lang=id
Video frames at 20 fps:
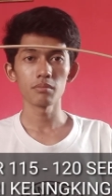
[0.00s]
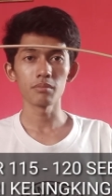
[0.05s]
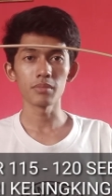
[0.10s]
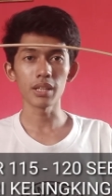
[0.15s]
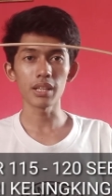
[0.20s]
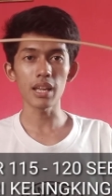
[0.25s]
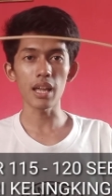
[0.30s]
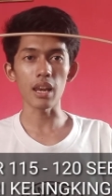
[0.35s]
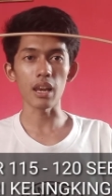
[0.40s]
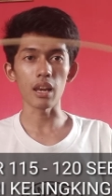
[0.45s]

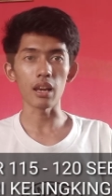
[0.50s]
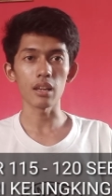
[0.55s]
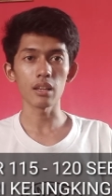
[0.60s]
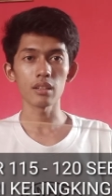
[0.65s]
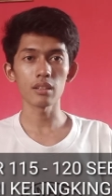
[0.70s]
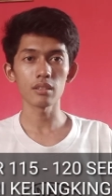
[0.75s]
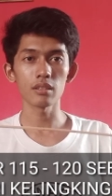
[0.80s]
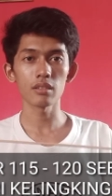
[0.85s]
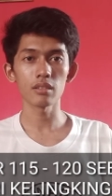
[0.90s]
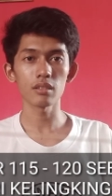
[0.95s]
mendal
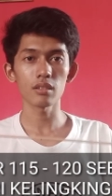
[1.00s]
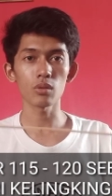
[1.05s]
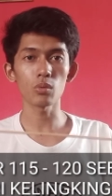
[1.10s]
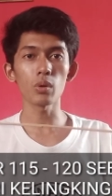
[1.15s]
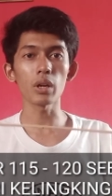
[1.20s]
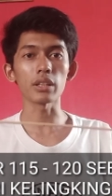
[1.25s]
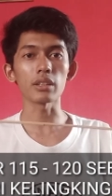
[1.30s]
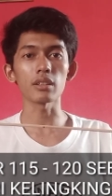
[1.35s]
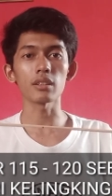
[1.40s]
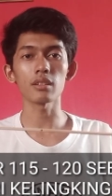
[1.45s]

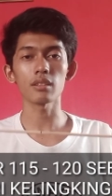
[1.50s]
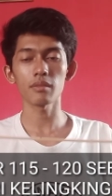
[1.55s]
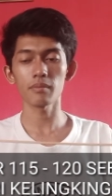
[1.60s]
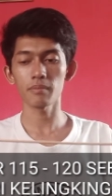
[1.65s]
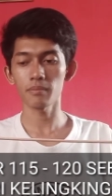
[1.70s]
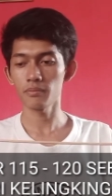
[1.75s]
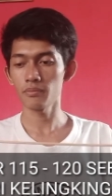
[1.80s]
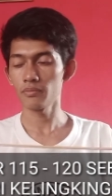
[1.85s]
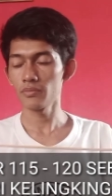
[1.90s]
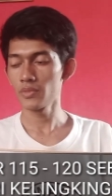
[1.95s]
kuat
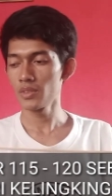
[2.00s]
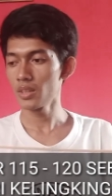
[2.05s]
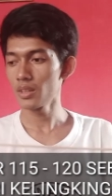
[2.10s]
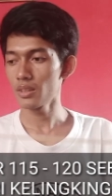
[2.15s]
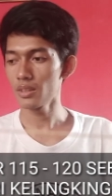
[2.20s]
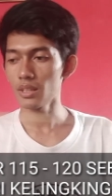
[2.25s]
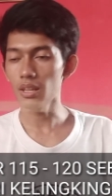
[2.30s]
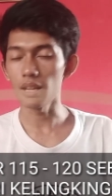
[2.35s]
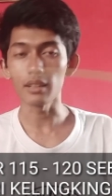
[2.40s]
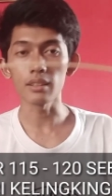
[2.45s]

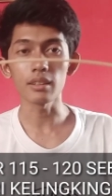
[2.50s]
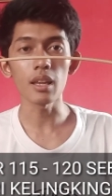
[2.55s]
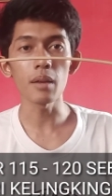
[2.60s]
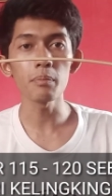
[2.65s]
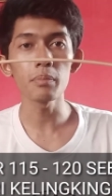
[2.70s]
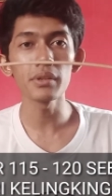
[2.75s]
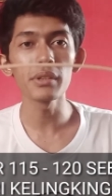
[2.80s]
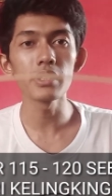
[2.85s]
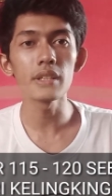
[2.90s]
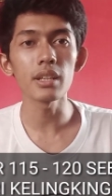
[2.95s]
nah
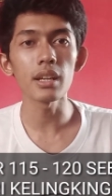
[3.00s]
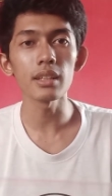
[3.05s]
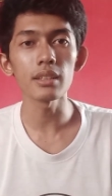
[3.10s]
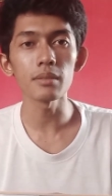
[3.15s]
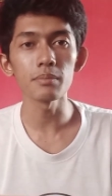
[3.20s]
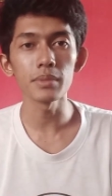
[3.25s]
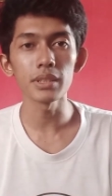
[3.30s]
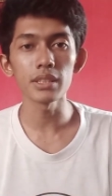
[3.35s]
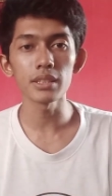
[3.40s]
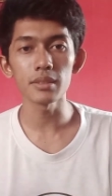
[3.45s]
tapi jika
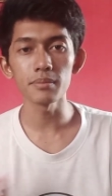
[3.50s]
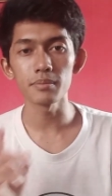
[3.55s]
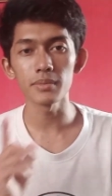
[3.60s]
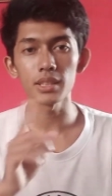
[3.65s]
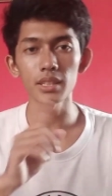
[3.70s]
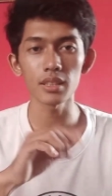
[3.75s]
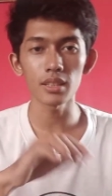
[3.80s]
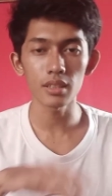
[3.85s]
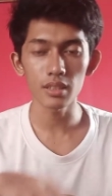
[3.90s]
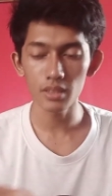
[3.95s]

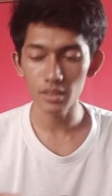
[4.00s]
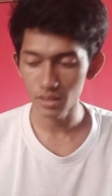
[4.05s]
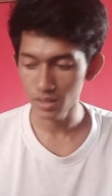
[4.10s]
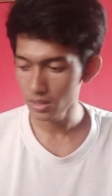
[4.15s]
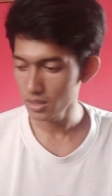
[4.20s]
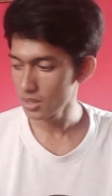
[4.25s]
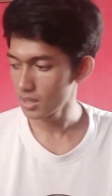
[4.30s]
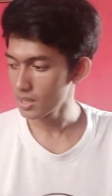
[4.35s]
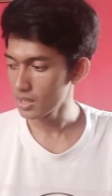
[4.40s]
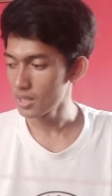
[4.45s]
teman-teman
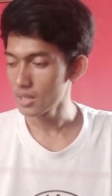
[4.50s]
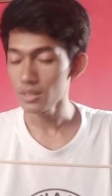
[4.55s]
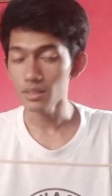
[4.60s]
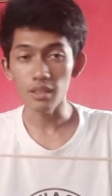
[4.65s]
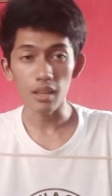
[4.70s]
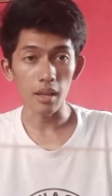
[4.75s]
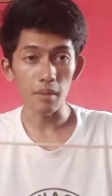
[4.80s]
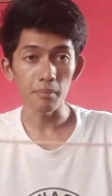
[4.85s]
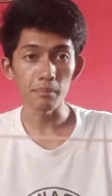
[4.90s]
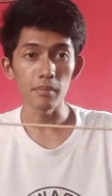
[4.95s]

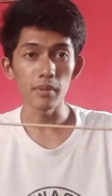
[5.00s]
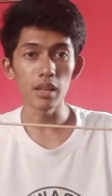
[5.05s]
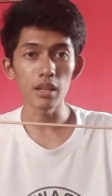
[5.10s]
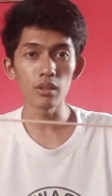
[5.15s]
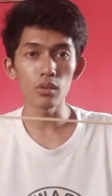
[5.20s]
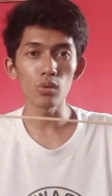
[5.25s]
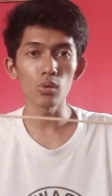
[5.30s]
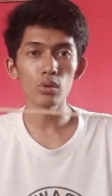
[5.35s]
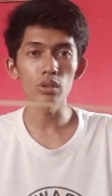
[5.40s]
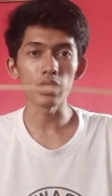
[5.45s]
saat
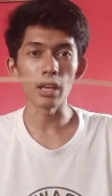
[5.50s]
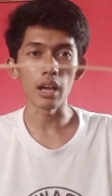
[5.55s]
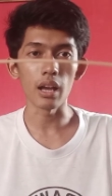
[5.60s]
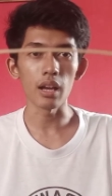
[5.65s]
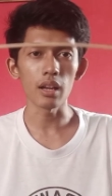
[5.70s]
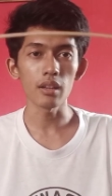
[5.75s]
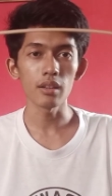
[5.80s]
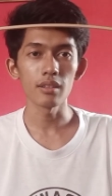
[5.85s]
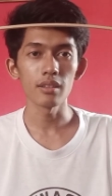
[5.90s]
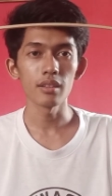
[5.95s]

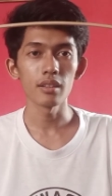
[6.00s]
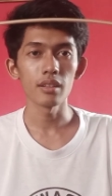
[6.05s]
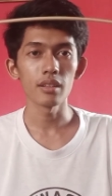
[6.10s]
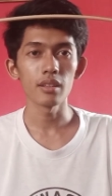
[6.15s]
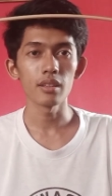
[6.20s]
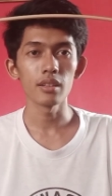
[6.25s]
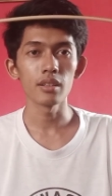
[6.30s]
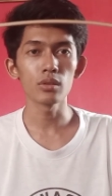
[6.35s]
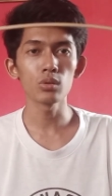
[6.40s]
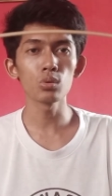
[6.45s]
melengkungnya
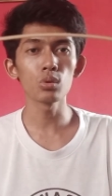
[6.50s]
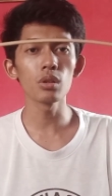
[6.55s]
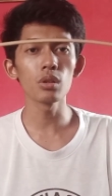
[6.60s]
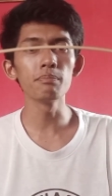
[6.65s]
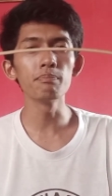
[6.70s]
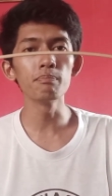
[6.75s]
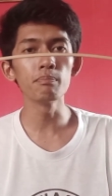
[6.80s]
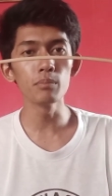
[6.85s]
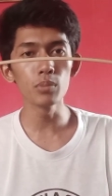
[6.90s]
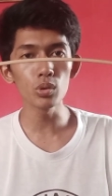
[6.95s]
itu
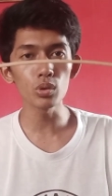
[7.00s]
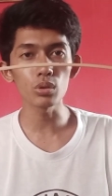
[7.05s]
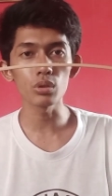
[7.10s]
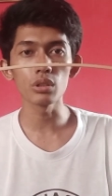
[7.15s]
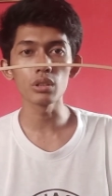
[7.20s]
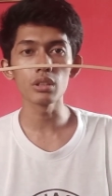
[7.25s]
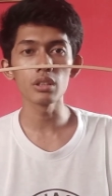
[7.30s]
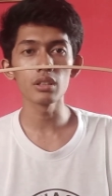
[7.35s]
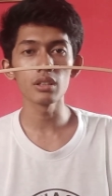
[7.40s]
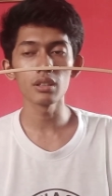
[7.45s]

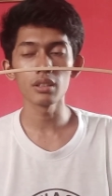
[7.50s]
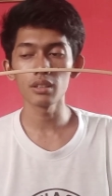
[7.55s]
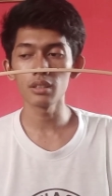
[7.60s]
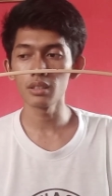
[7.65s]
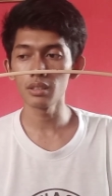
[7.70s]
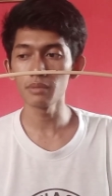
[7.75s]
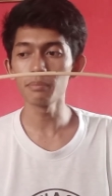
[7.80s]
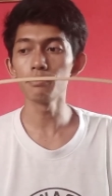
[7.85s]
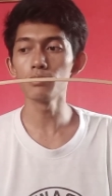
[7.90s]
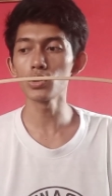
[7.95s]
lembut
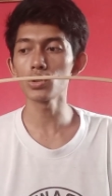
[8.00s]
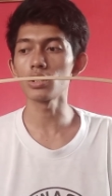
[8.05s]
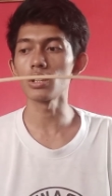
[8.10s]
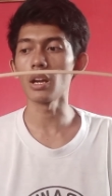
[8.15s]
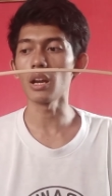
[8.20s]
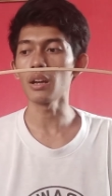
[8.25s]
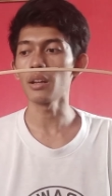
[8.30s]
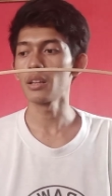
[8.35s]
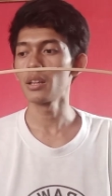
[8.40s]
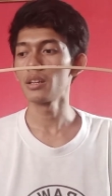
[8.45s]
lembut
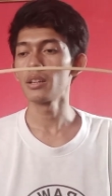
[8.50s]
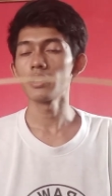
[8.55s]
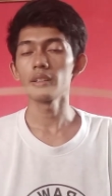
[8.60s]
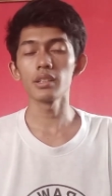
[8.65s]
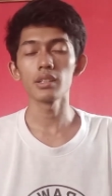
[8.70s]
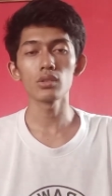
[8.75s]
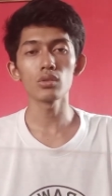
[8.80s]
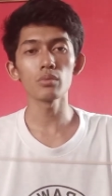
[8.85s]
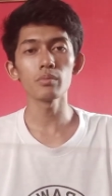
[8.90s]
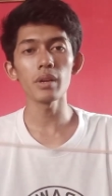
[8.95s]
ya
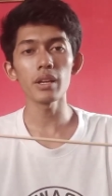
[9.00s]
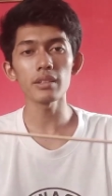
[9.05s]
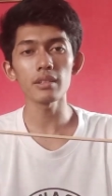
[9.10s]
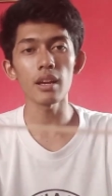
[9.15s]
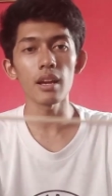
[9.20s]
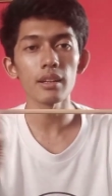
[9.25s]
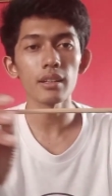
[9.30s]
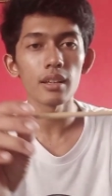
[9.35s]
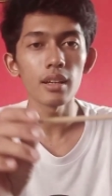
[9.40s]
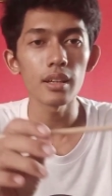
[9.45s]
itu
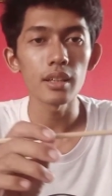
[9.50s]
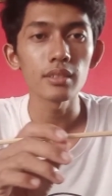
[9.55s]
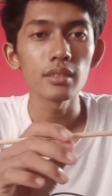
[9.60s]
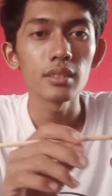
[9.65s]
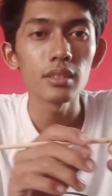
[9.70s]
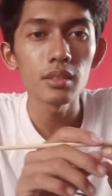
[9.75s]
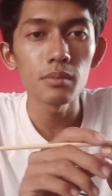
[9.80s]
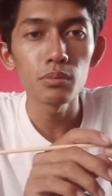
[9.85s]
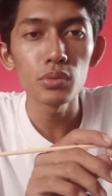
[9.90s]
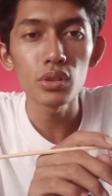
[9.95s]
biasa ada
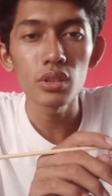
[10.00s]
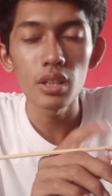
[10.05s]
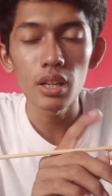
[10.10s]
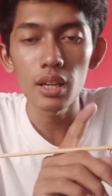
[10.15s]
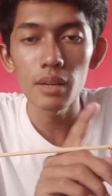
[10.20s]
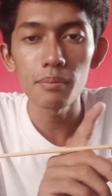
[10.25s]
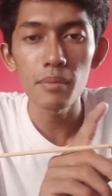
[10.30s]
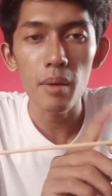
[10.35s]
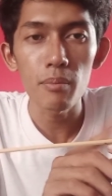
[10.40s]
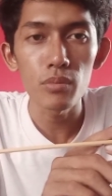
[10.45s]
yang disebut
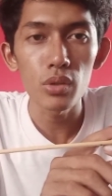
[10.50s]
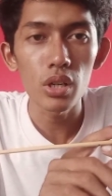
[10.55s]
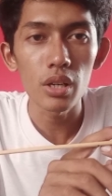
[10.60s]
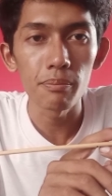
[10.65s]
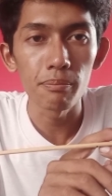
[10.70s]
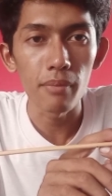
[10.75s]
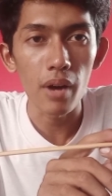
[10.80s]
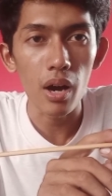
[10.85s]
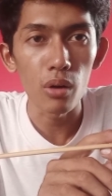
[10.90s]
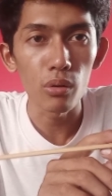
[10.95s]
dengan bambu
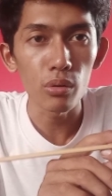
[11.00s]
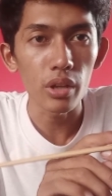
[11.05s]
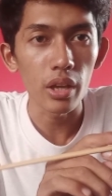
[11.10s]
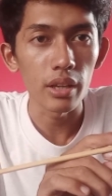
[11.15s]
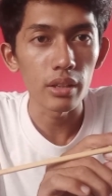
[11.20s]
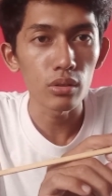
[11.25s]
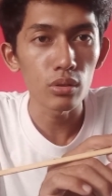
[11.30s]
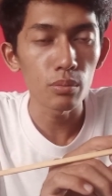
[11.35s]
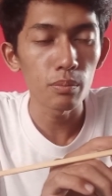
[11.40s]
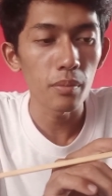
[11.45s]
lemau
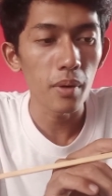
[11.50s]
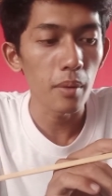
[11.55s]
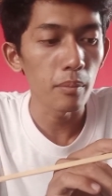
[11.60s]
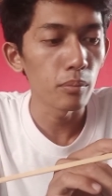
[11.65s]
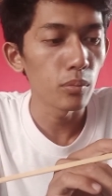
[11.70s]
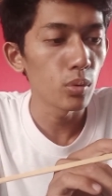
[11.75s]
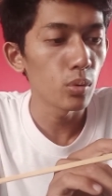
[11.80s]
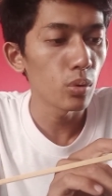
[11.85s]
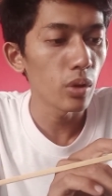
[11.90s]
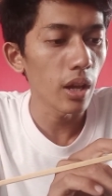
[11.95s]
yaitu
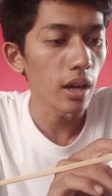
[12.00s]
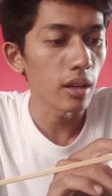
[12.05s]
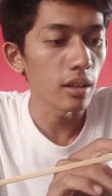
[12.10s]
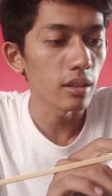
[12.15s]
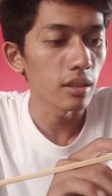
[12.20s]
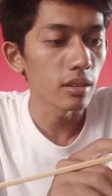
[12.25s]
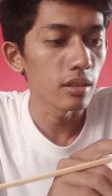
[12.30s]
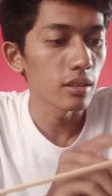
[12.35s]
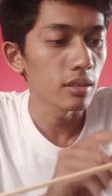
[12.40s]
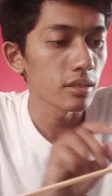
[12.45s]
bambu
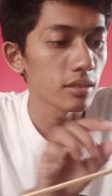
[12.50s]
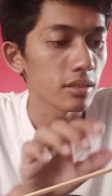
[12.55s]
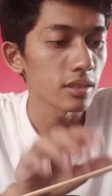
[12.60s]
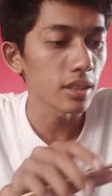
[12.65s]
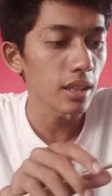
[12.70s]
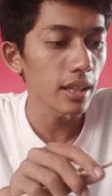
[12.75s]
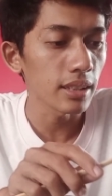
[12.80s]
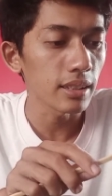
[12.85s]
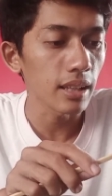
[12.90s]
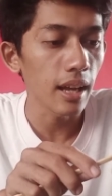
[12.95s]
yang
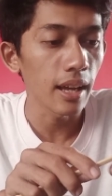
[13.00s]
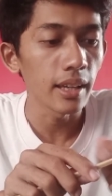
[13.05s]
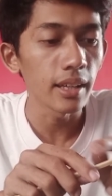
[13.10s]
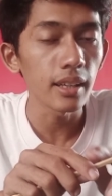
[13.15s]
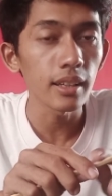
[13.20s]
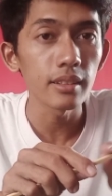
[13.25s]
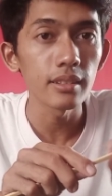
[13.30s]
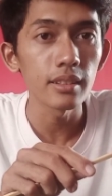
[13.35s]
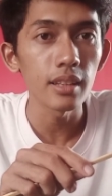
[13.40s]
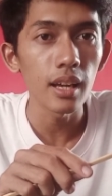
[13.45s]
serat
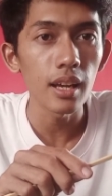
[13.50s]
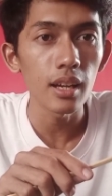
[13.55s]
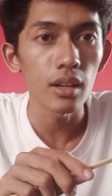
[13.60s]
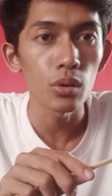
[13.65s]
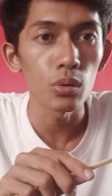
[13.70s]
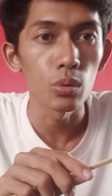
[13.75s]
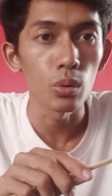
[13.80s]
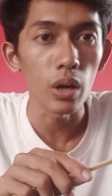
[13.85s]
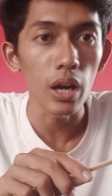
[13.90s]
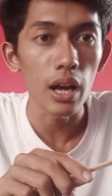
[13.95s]
airnya
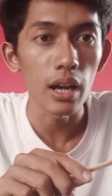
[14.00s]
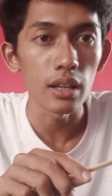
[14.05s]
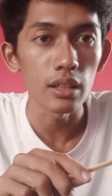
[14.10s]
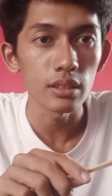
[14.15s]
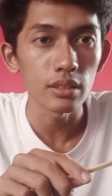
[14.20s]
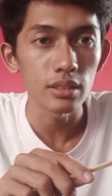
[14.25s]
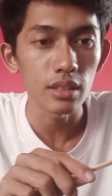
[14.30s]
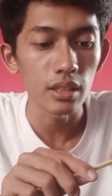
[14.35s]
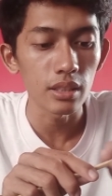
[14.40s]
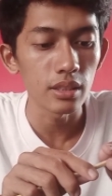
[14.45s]

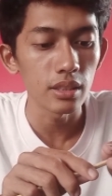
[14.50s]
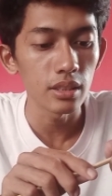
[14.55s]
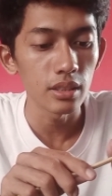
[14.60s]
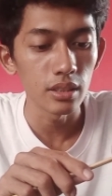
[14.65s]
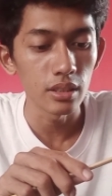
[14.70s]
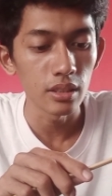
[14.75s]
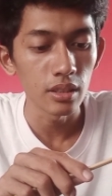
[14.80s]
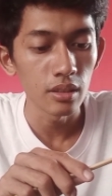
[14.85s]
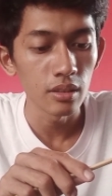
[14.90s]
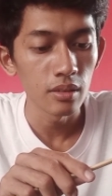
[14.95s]
kurang
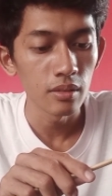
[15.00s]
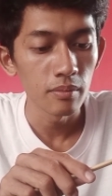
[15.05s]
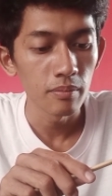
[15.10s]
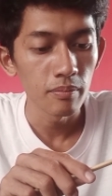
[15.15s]
jadi